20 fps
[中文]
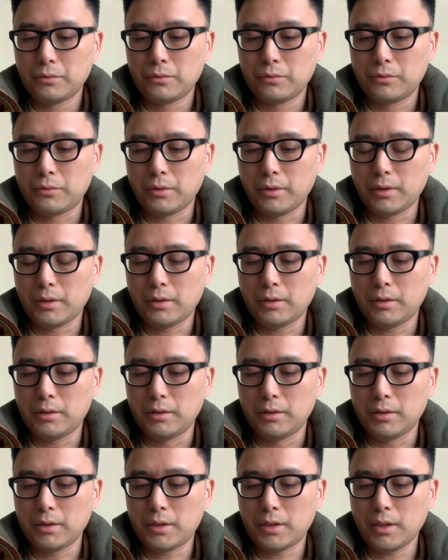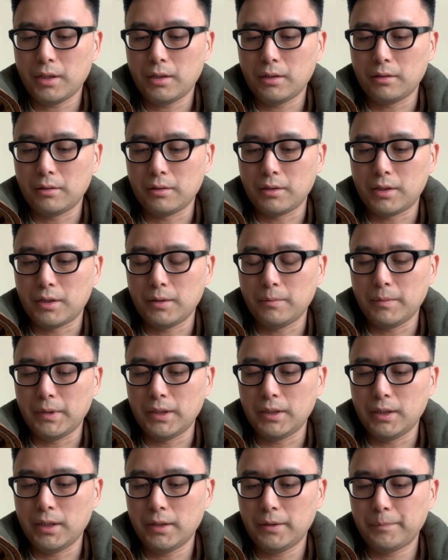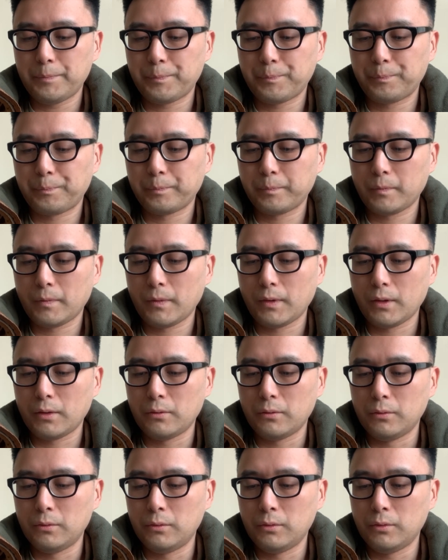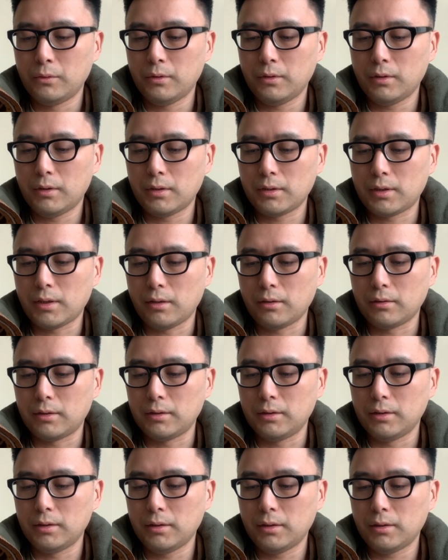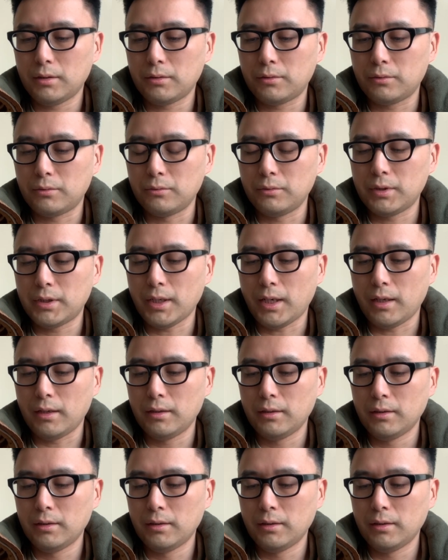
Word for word: 君何上之迷耶？”不若早得足下，